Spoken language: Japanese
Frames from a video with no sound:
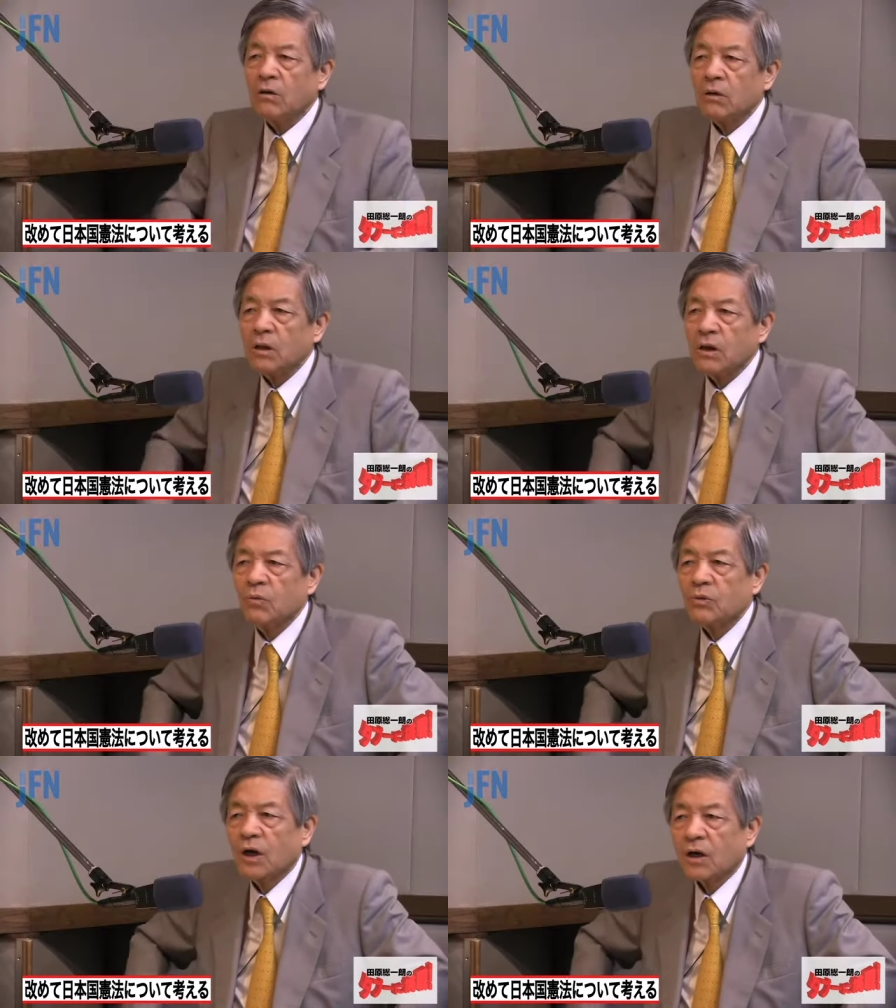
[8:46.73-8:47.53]
なんで日
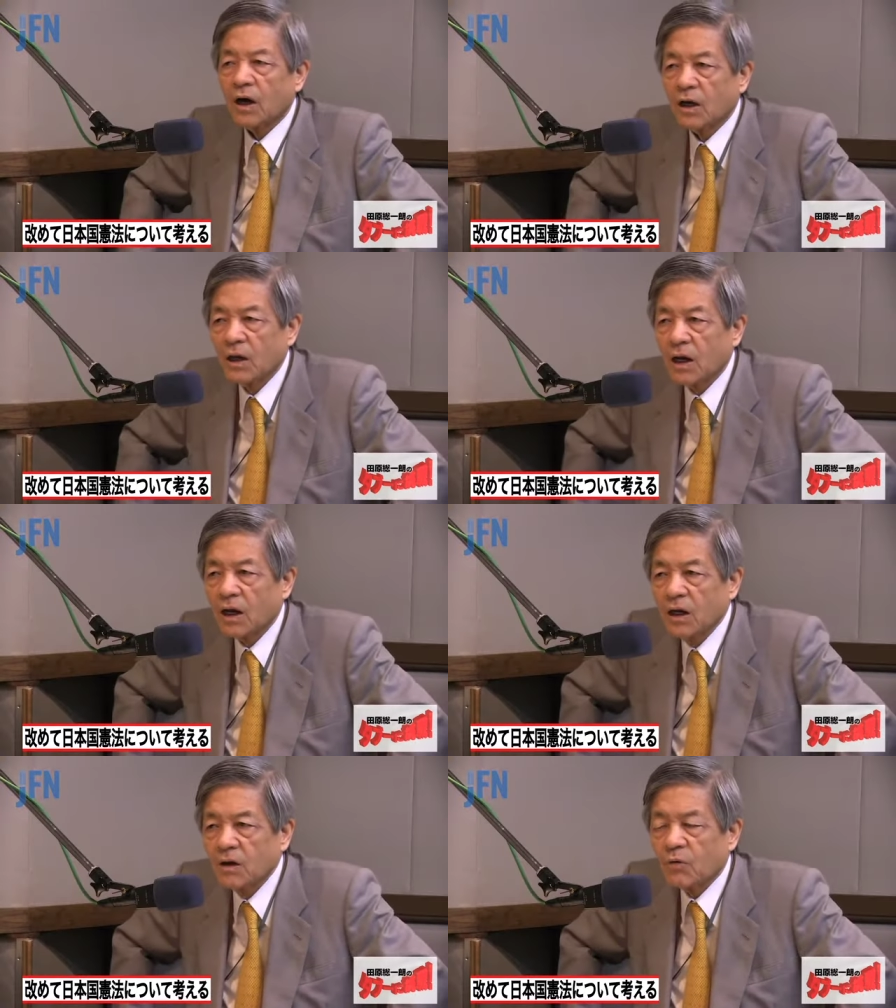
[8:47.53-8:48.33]
本だけがね
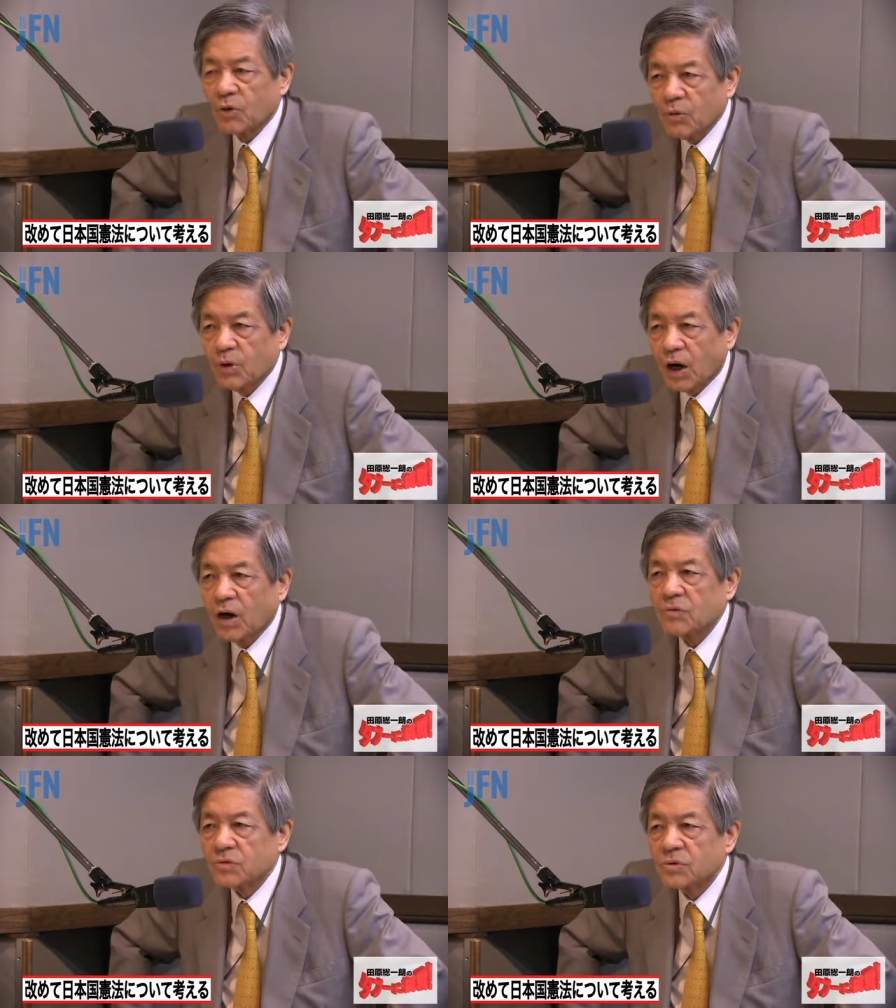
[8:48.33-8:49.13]
これを過
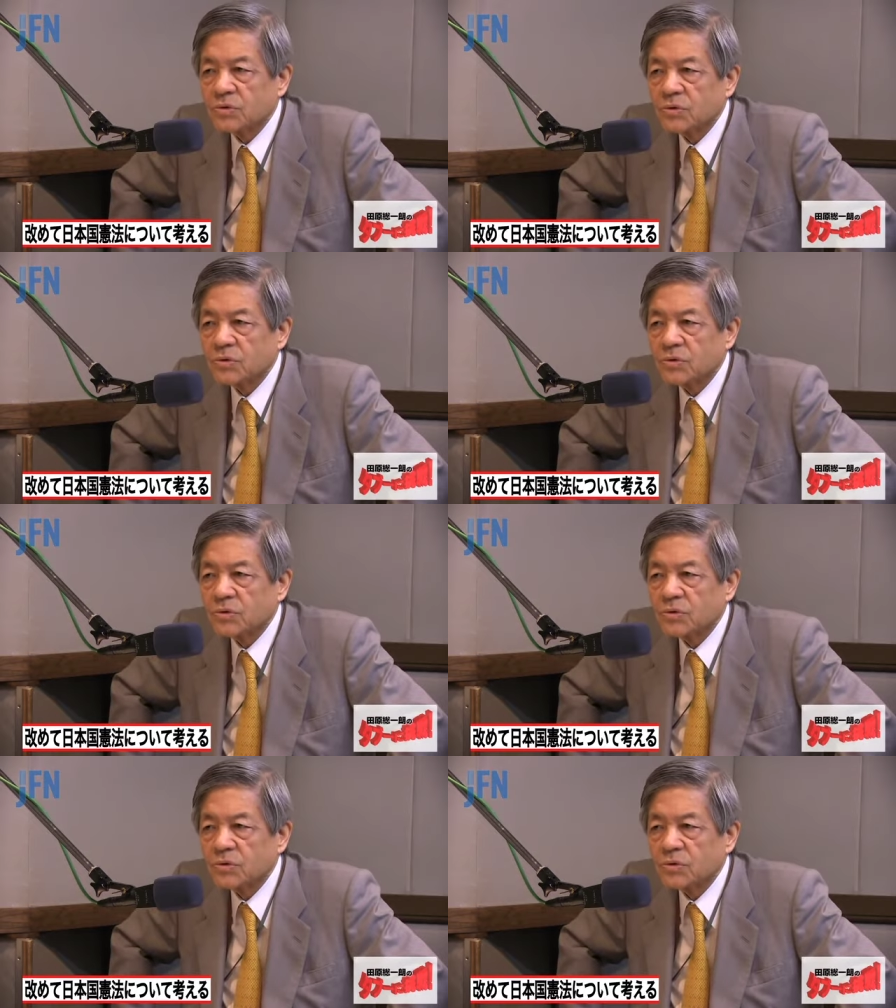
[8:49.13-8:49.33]
半数に